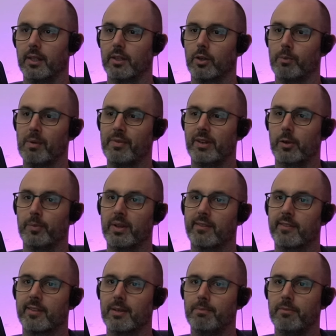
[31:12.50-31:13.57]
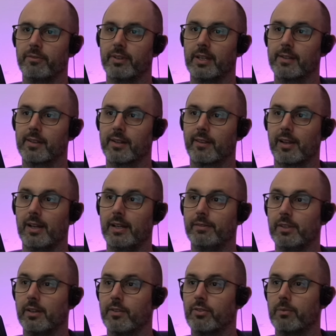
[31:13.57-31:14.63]
Und man wird auch mit Zinn, wenn das jetzt
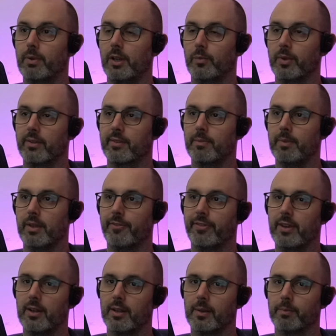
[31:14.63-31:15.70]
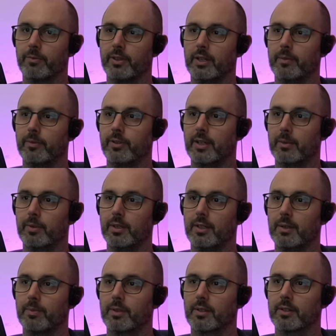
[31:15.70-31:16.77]
gelevelt ist, wird man auch mit ziemlich viel Leben wieder
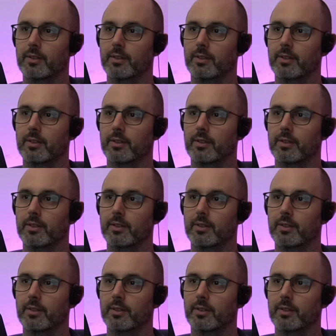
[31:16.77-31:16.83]
wiederbelebt.